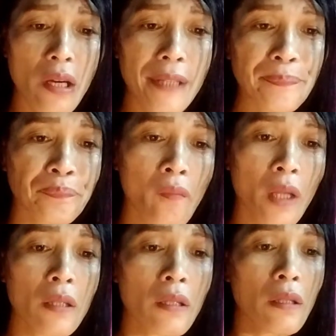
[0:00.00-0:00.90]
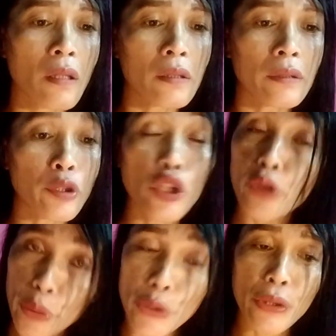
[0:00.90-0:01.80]
sa uh,
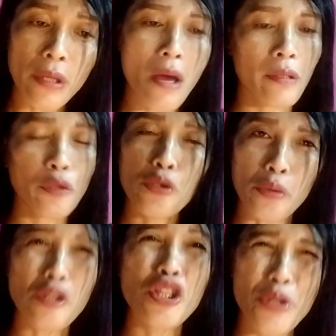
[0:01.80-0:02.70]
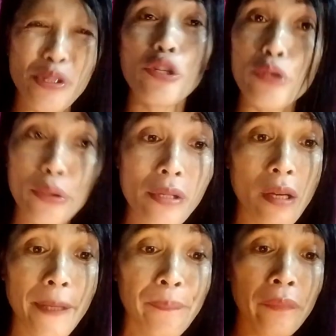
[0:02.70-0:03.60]
curious. Ayan, conscious, curious. Curious
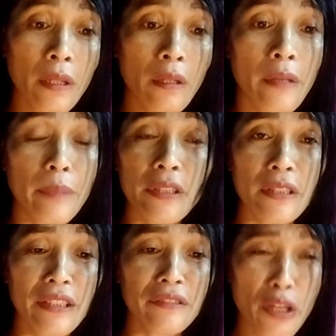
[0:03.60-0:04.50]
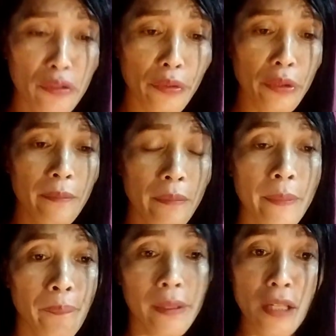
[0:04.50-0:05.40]
sa uh, benefits ng dragon fruit.
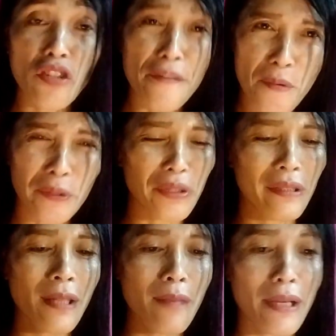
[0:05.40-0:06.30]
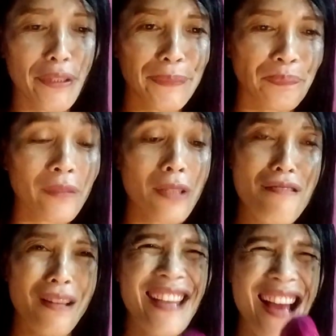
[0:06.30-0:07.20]
Tingnan nyo lang po doon sa ibang ano,
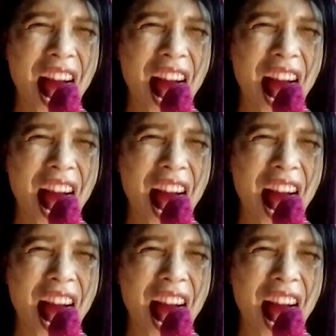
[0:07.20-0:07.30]
channel.